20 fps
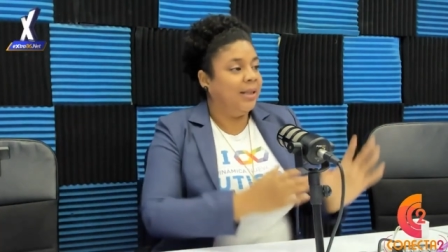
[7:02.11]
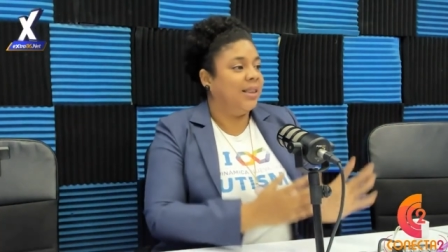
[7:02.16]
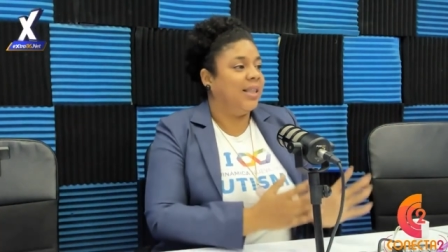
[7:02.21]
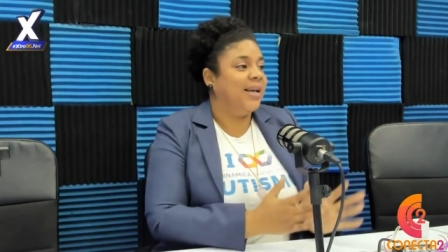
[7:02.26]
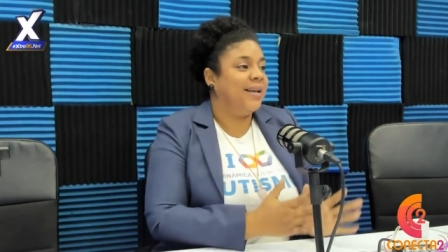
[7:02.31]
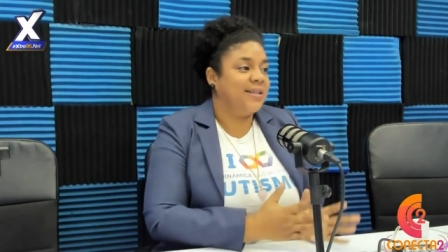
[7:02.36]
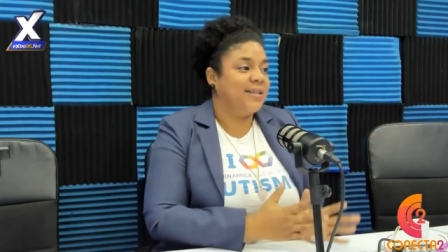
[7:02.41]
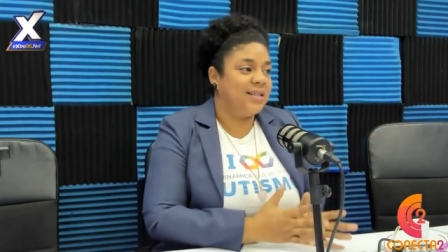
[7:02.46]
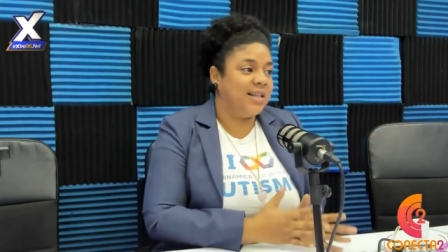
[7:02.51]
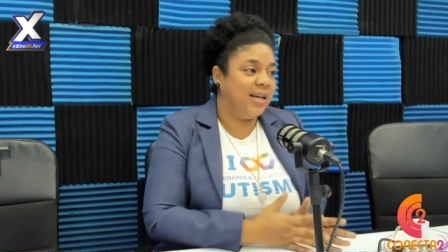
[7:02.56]

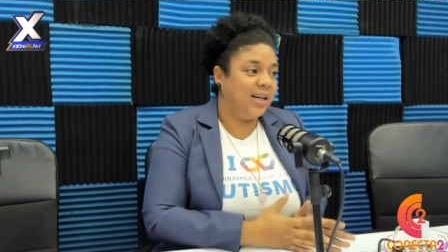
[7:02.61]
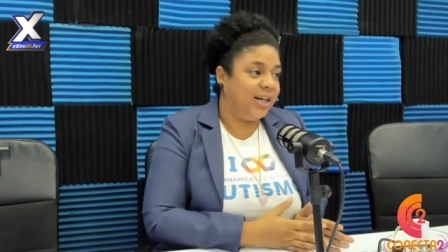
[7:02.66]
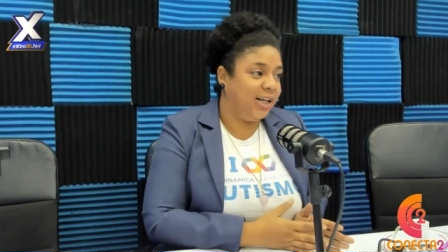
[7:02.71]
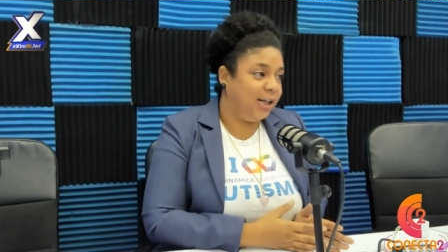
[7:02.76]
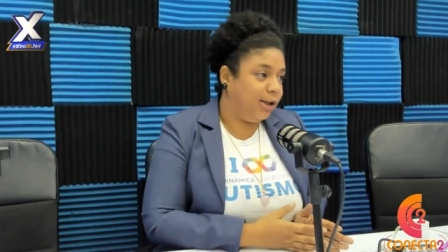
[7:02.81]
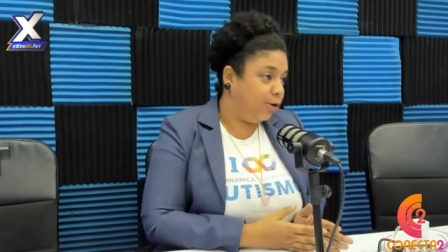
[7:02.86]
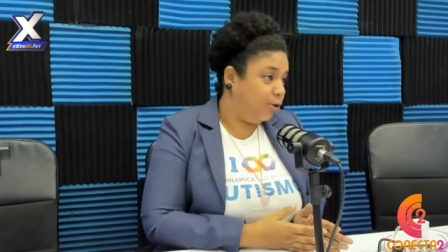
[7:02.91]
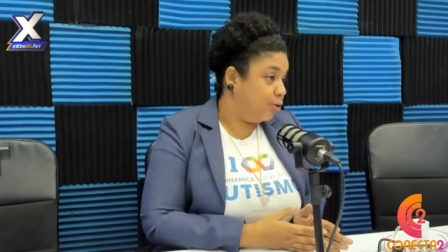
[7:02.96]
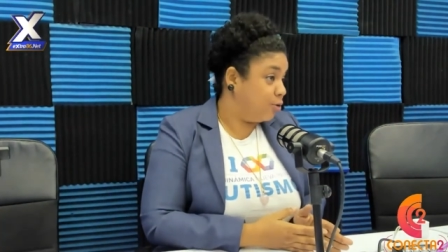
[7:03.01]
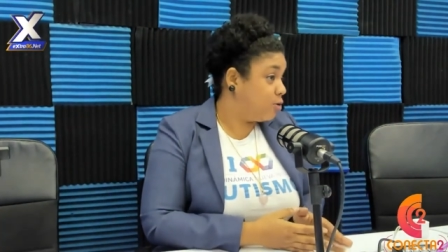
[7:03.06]
Desde
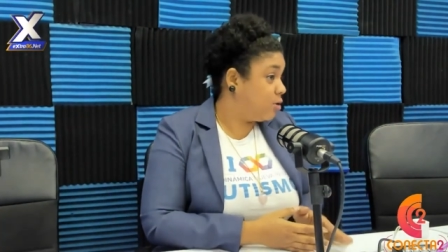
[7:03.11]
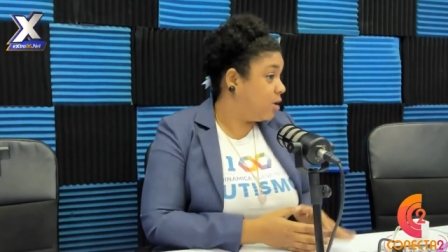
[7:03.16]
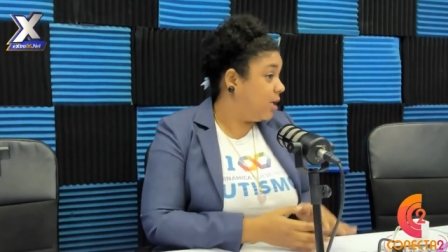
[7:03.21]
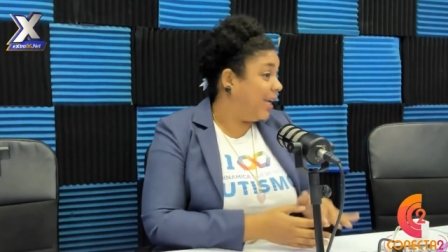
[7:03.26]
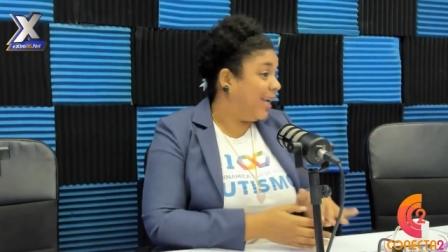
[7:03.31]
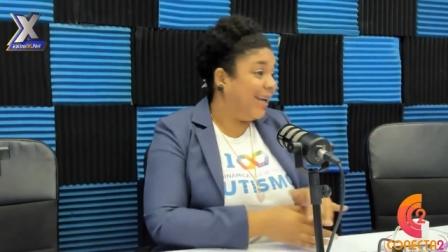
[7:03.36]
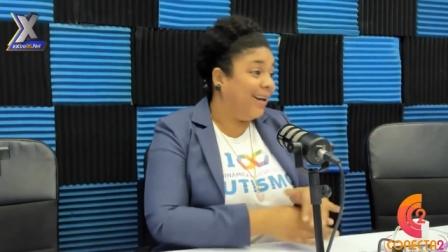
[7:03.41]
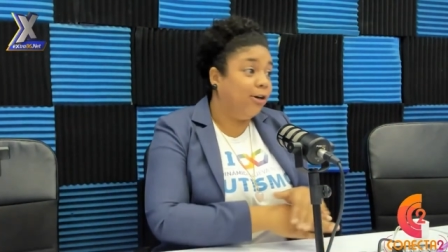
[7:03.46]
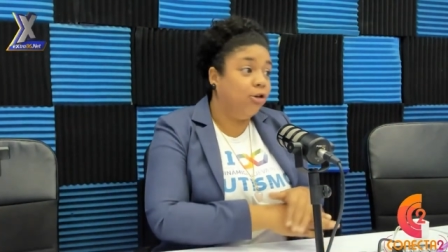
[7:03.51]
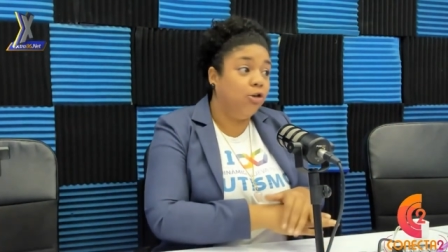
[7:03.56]
niños
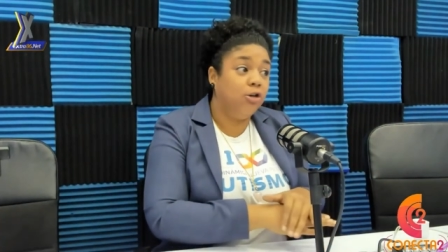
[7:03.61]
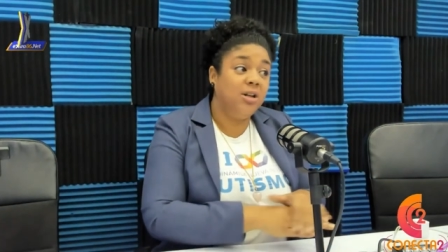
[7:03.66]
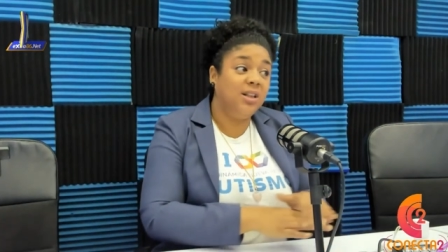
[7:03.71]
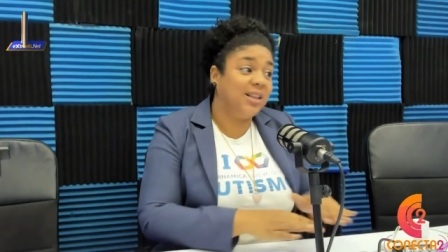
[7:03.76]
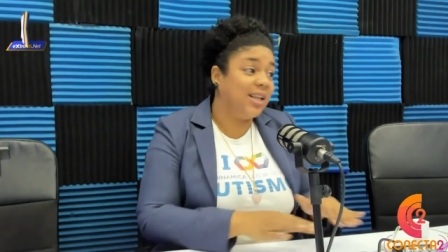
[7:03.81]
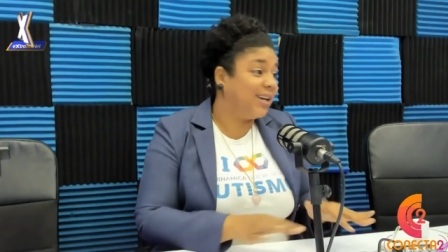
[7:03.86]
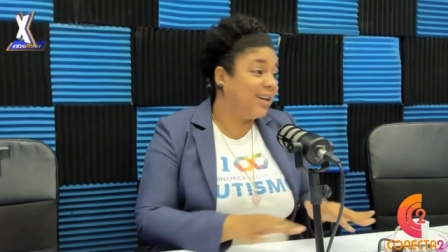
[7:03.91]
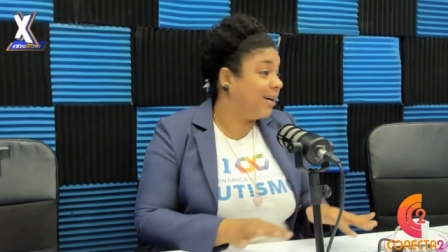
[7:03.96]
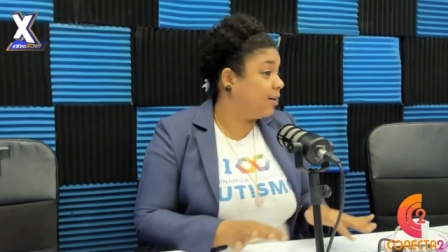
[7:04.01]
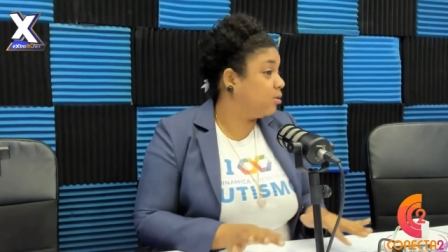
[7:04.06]
que no
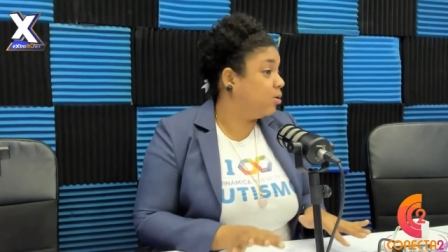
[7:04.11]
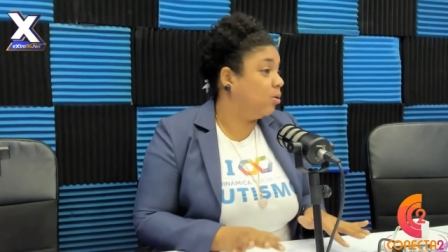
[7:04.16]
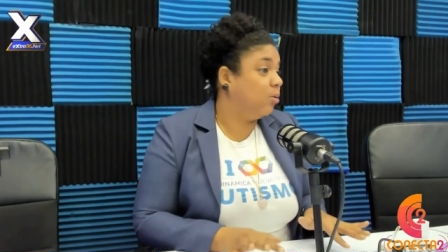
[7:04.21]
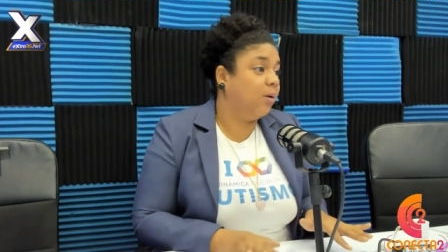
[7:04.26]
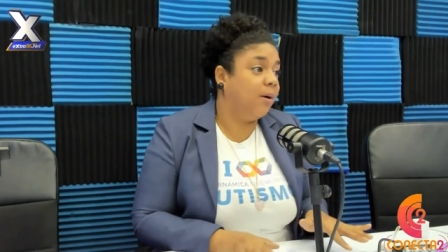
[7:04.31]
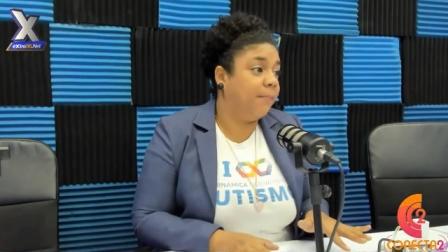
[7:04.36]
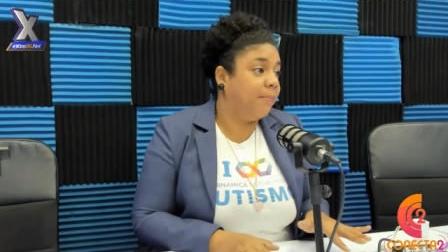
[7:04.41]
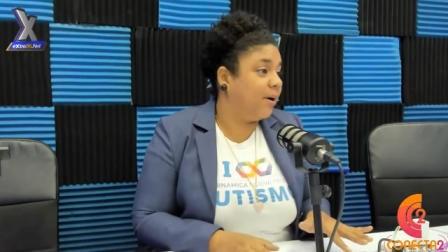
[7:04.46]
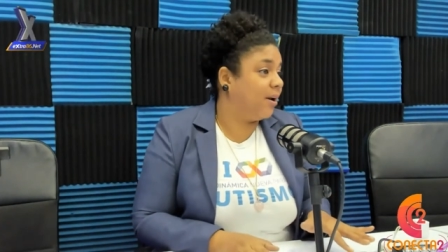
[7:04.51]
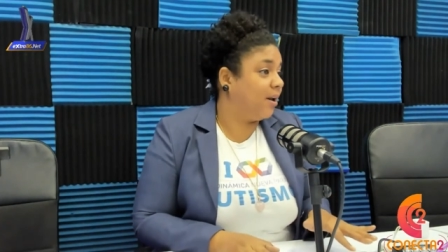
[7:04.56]

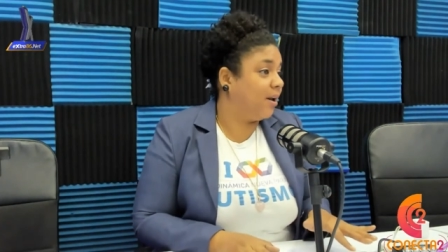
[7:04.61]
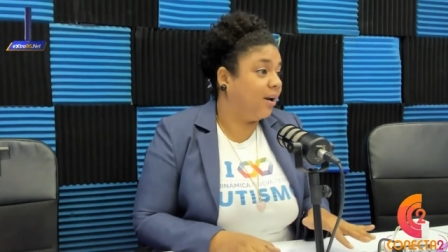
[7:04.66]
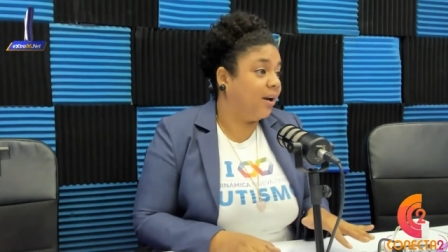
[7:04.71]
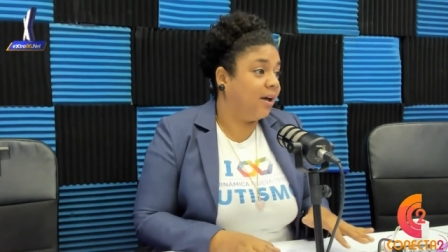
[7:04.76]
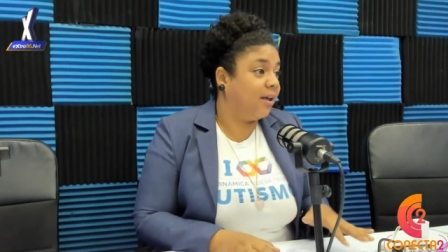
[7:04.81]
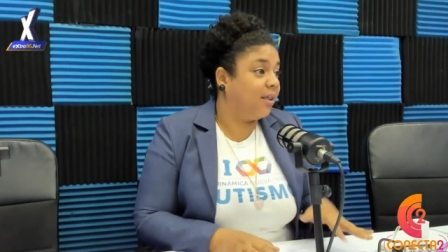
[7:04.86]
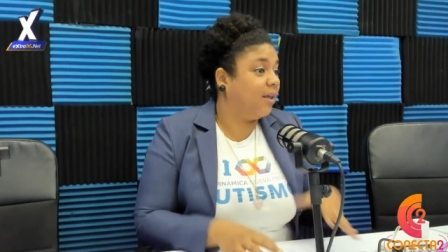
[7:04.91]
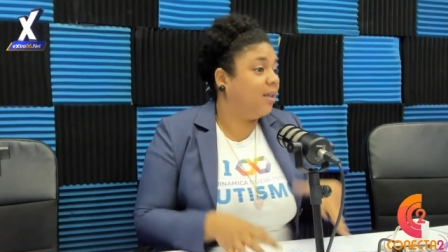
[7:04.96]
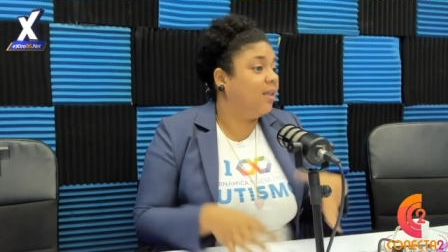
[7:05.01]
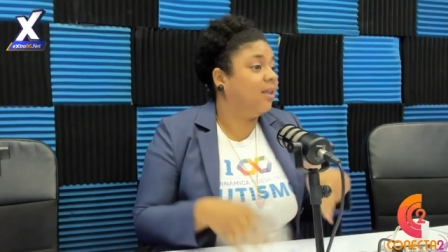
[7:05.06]
interactúan para
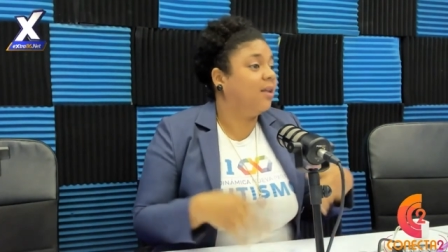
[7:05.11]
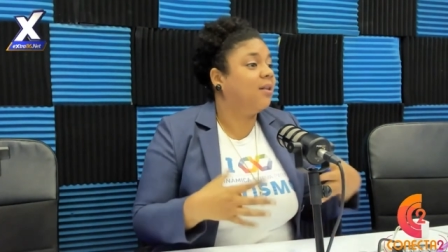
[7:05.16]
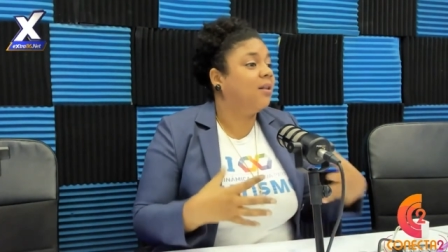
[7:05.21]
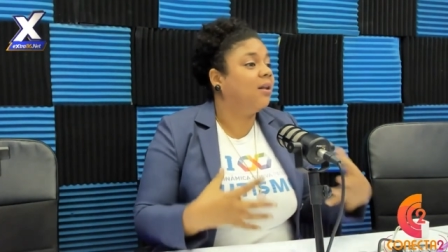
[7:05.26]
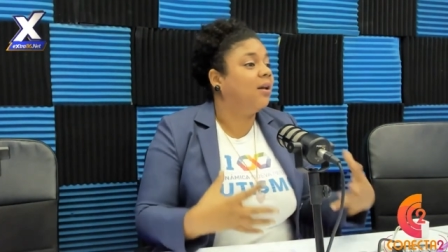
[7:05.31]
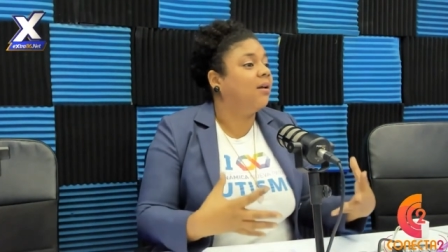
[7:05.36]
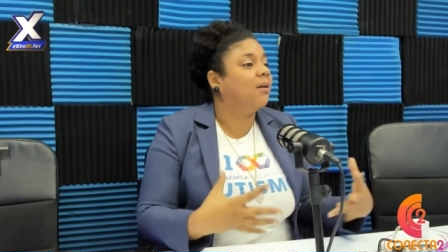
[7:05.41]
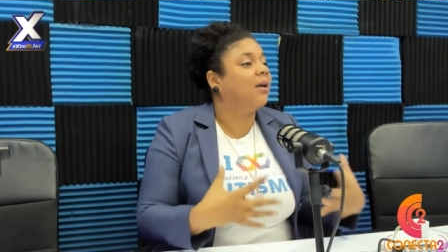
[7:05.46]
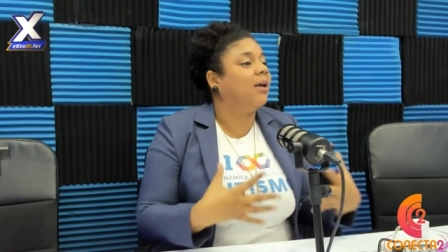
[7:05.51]
nada, es decir,